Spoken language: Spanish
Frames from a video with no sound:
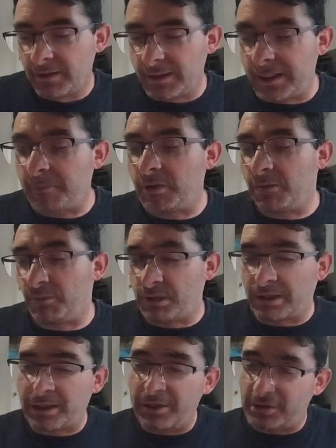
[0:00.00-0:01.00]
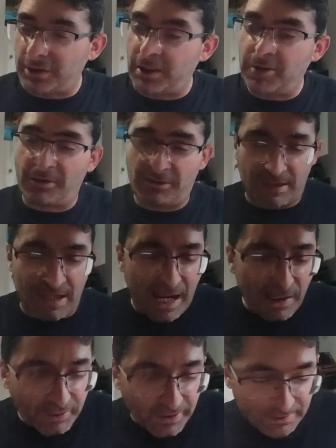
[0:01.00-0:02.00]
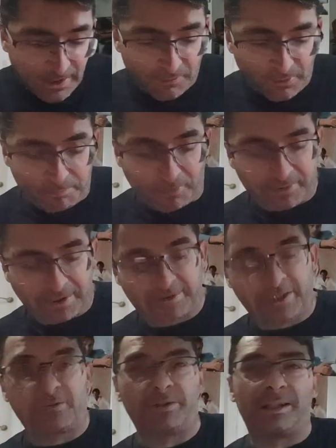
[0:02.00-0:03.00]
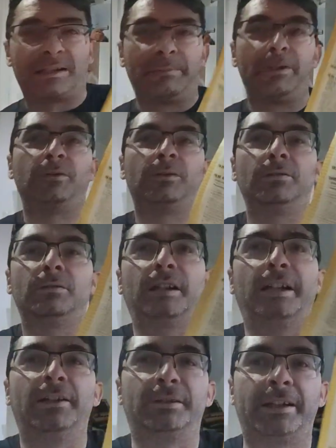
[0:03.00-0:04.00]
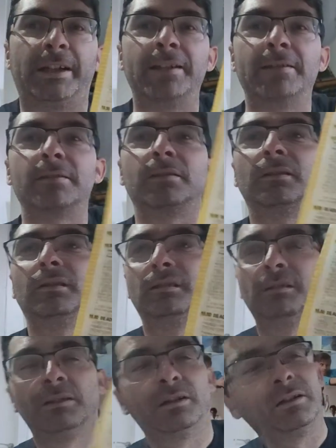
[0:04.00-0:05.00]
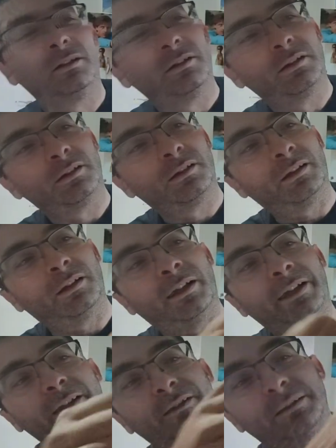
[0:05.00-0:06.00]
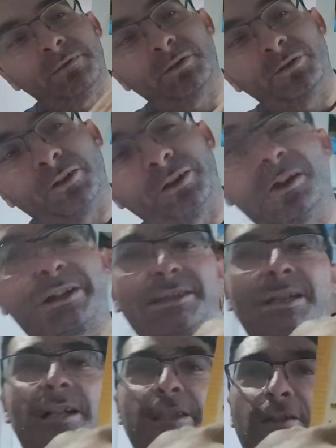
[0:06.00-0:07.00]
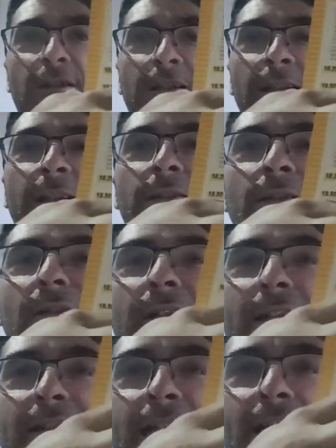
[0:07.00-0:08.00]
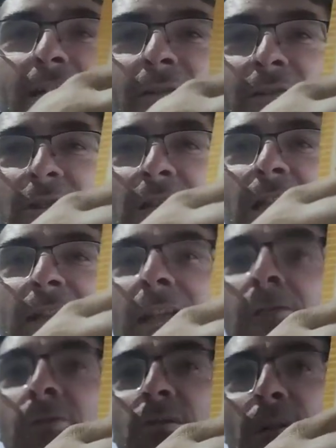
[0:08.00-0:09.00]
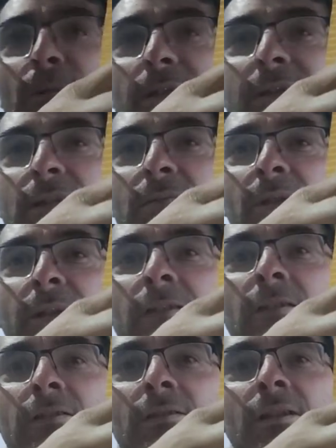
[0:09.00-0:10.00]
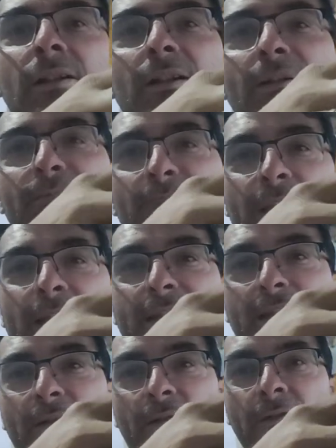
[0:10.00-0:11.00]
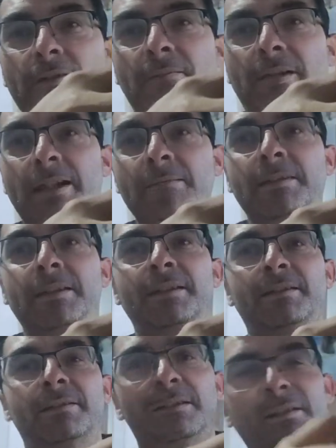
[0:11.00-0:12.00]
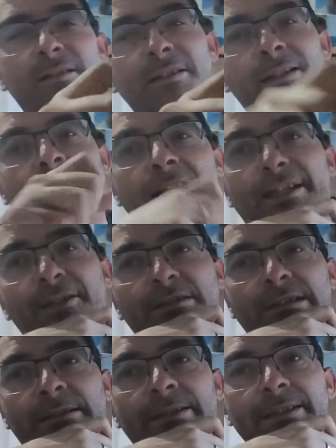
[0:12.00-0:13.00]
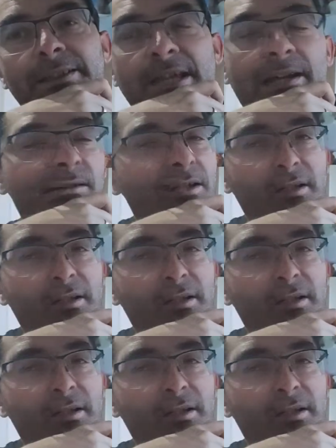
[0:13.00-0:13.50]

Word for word: Y bueno, pues aquí os enseño la hojita correspondiente con el capítulo. Ahí lo tenéis. Ahí lo tengo. donde tengo que sin con el dedito. Ahí está. No sé si la luz os va a molestar un poquito. Ahí está, corrupción en Miami. La leve contrabandista.